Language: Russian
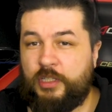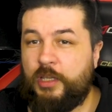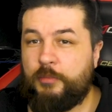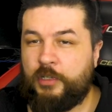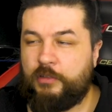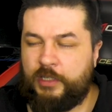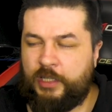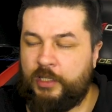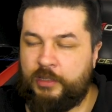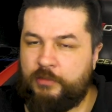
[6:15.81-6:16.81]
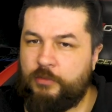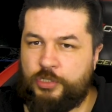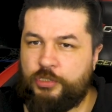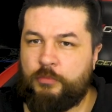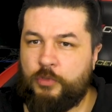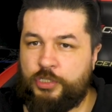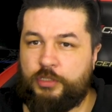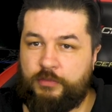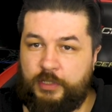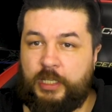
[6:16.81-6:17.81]
и им хватает того, что
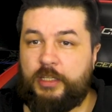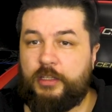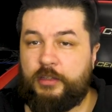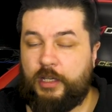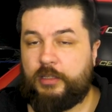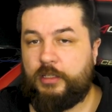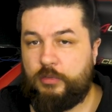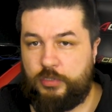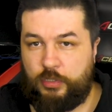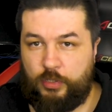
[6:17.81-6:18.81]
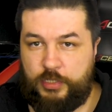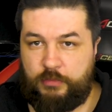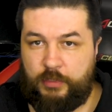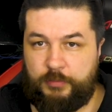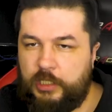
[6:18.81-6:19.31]
может выдать данное устройство.